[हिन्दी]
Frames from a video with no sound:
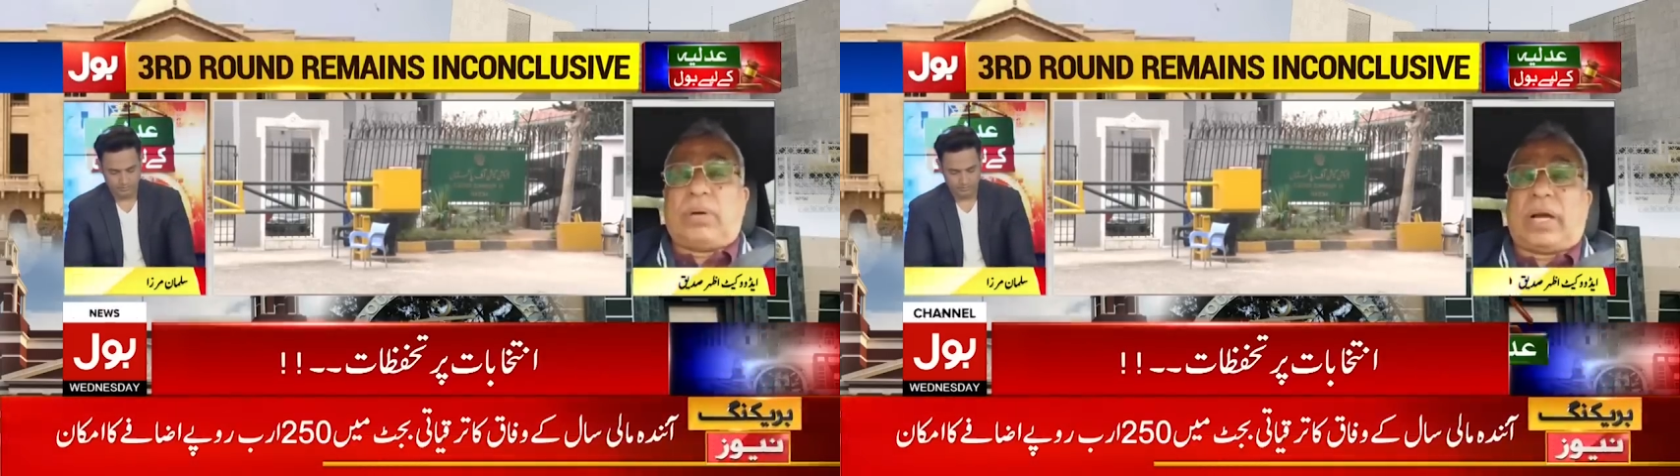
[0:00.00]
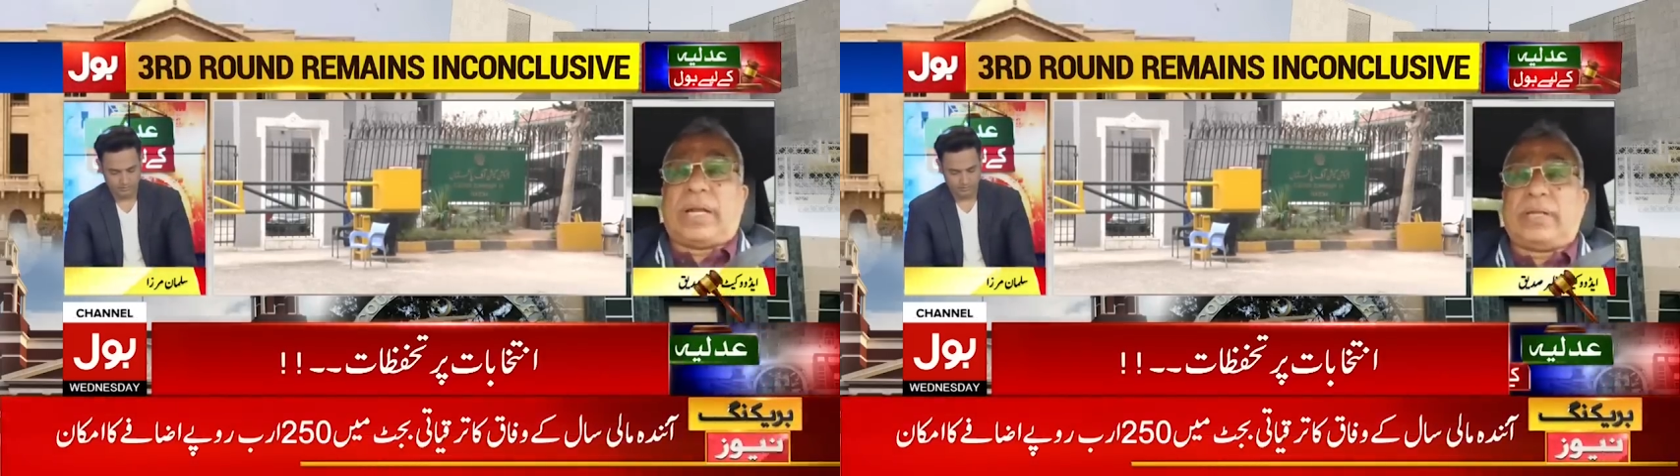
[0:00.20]

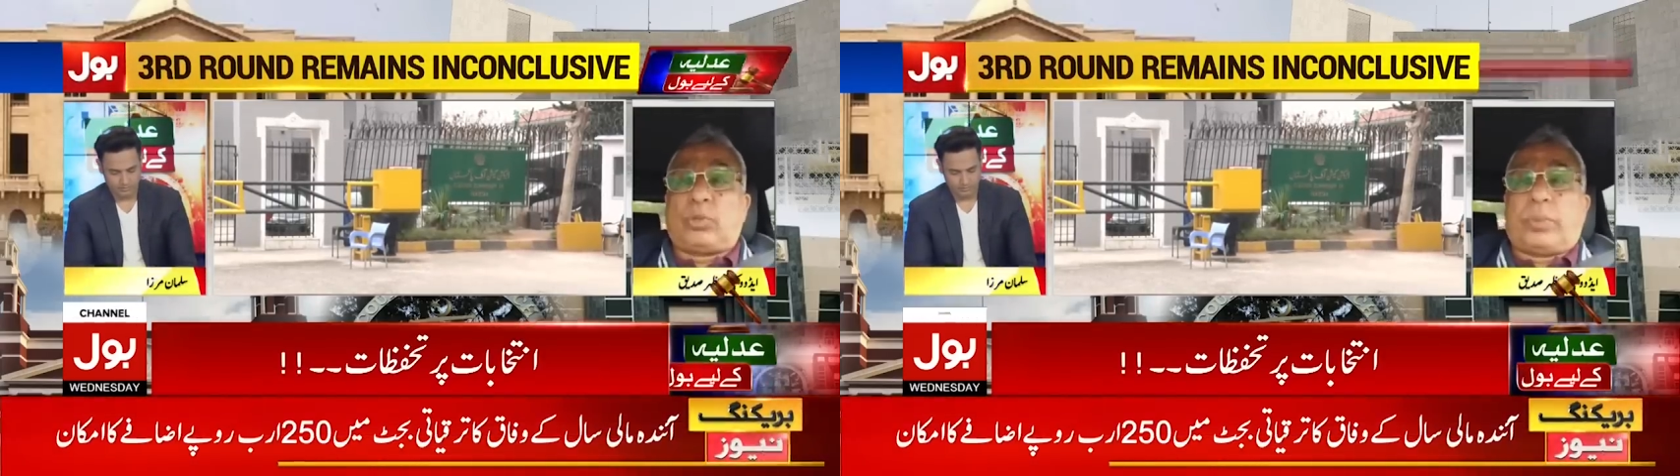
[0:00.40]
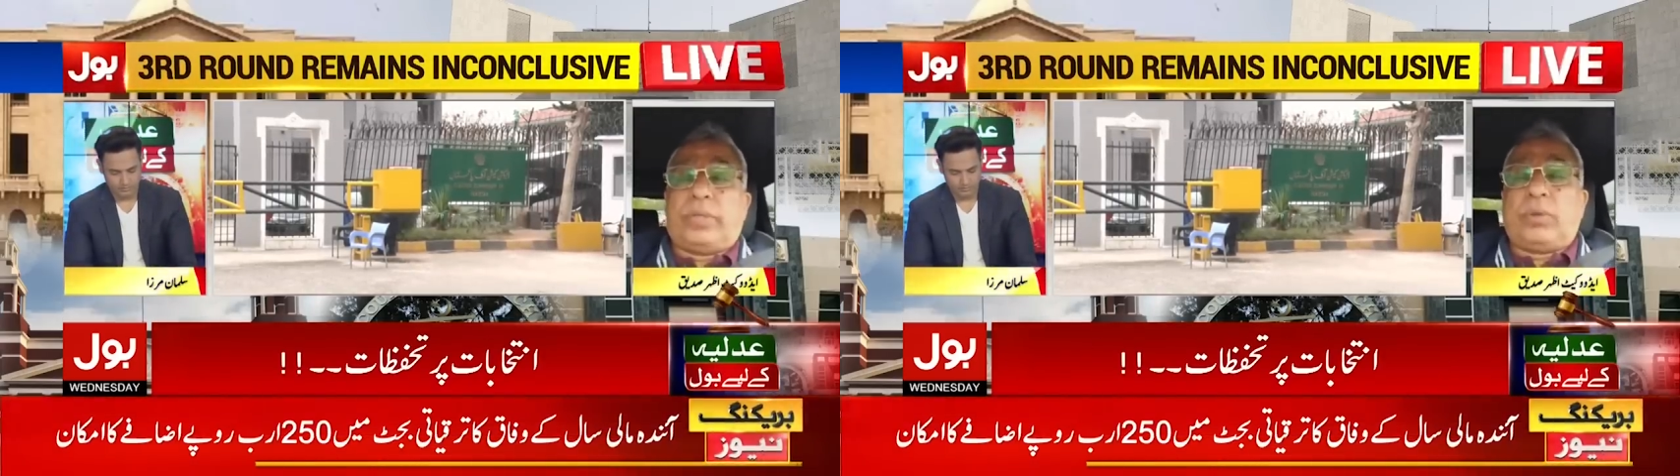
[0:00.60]
अगर
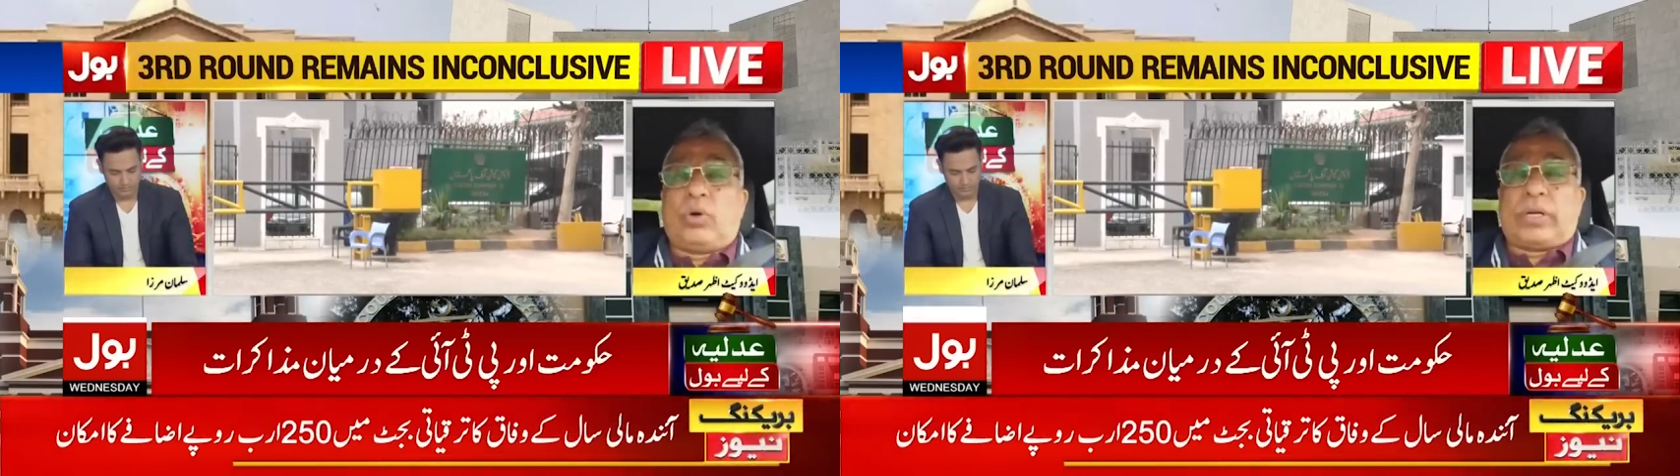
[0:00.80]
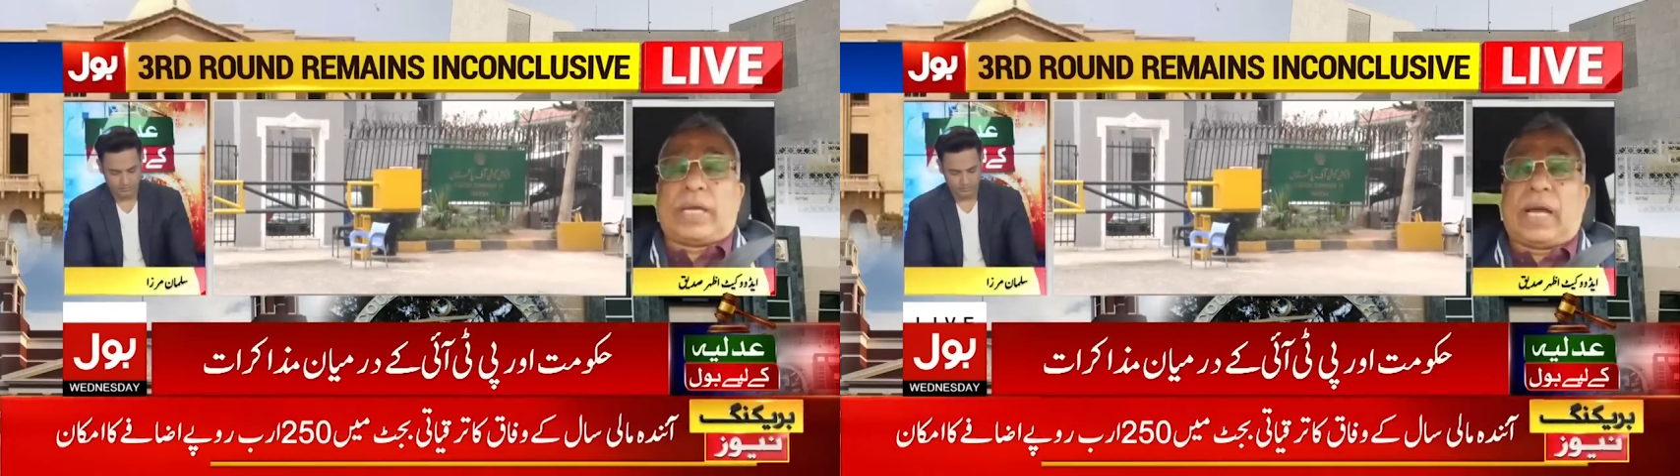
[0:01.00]
सुप्रीम
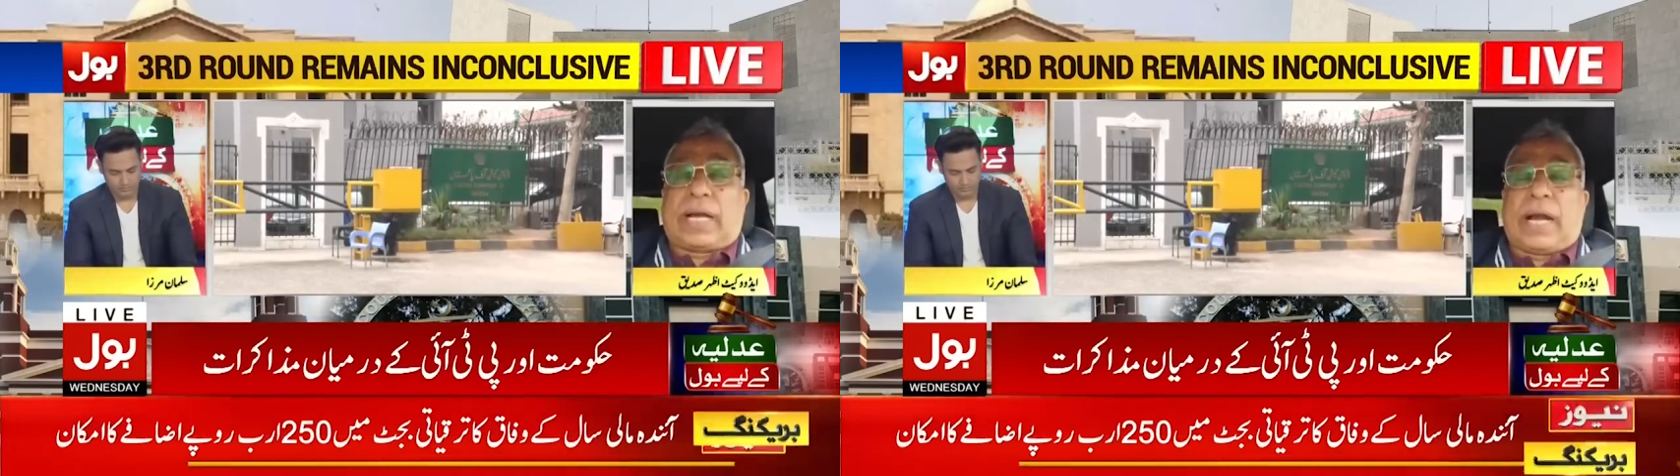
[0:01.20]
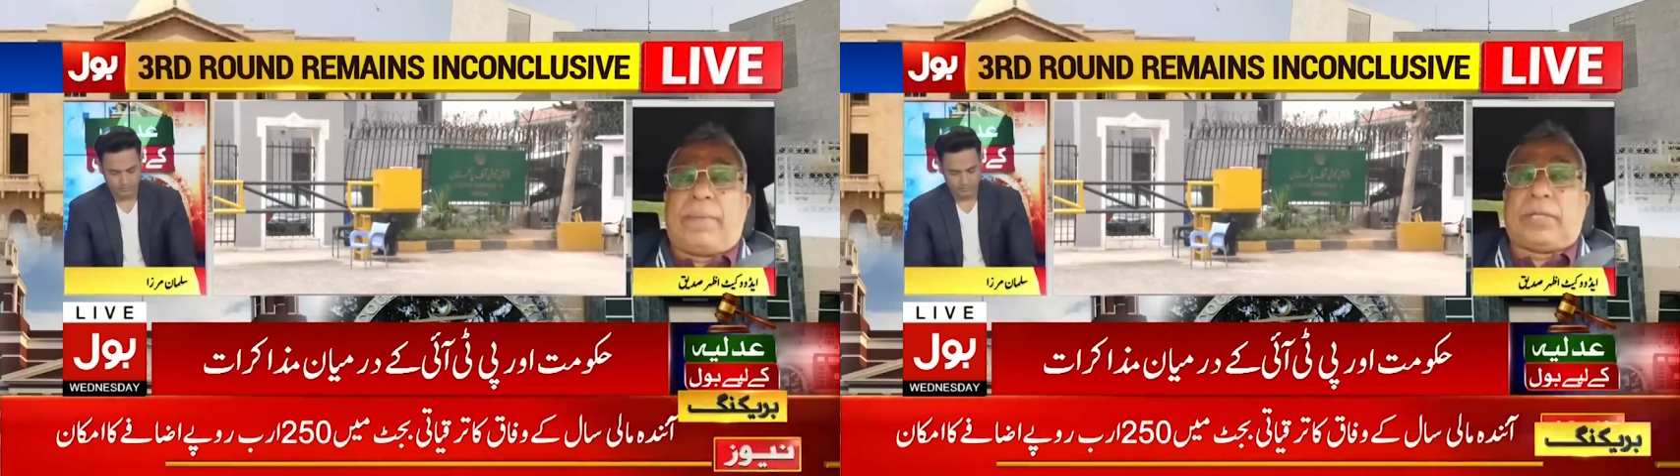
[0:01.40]
कोर्ट के
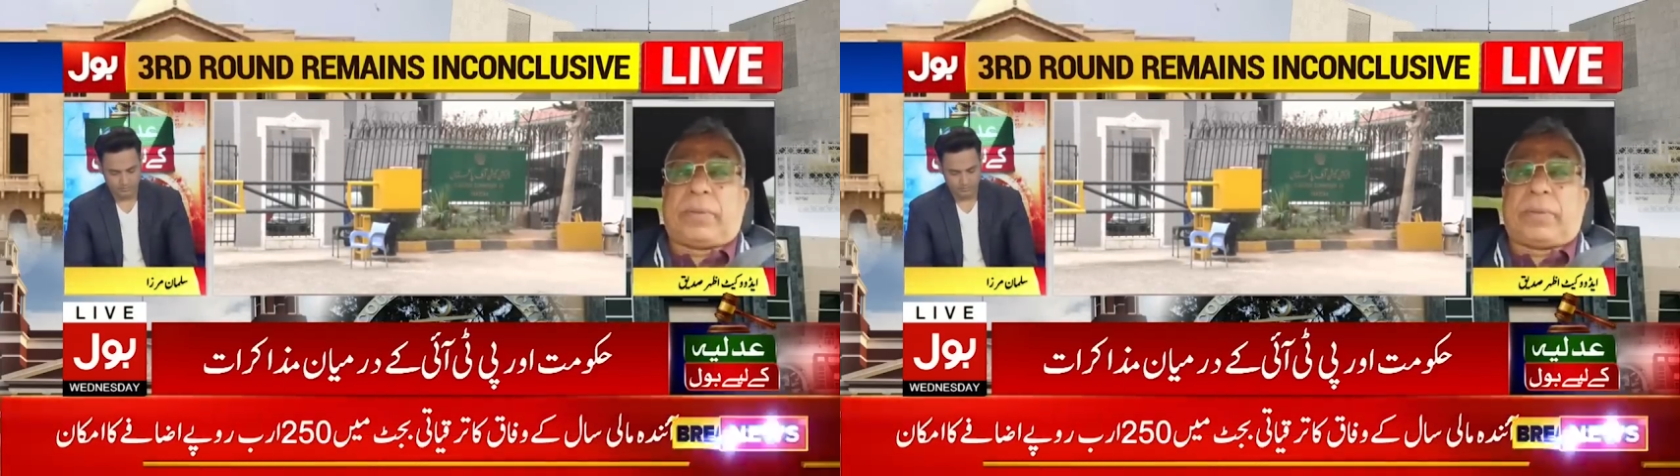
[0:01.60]
अकामत